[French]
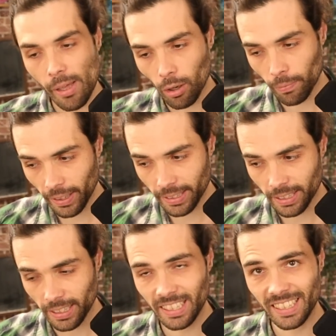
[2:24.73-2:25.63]
Mais en
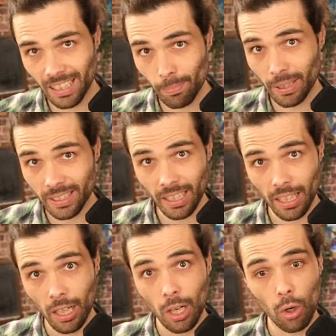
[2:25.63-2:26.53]
fait, c'est pas
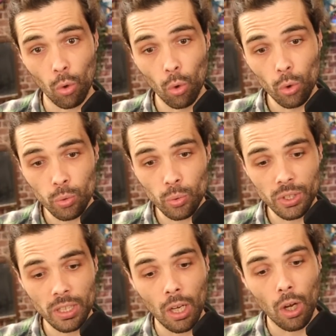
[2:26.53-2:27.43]
ça le
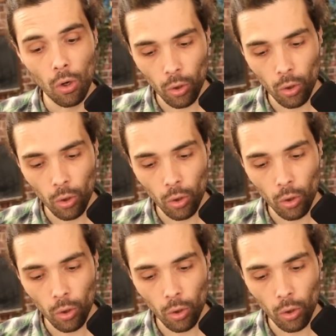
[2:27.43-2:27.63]
souci.